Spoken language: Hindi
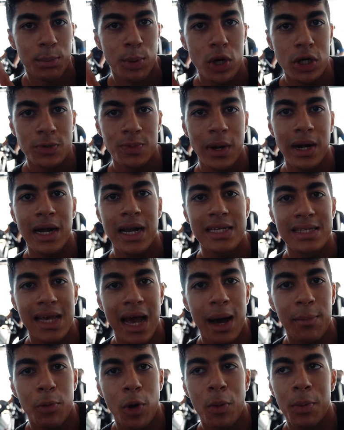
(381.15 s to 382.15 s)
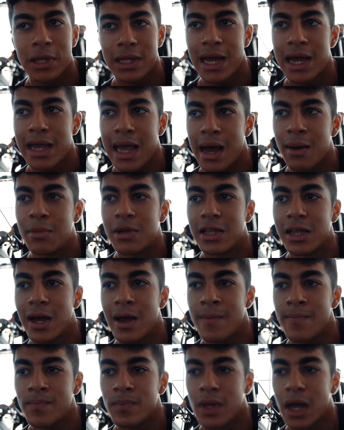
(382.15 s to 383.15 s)
बुक्स पढ़ने से आपको पता है क्या
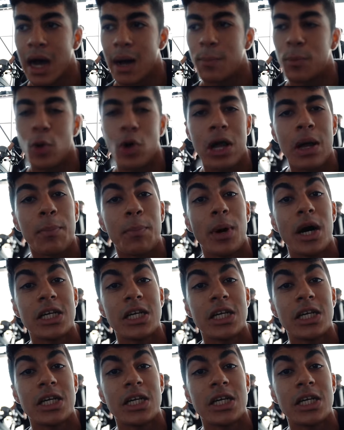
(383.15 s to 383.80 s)
मिलता है आपको एक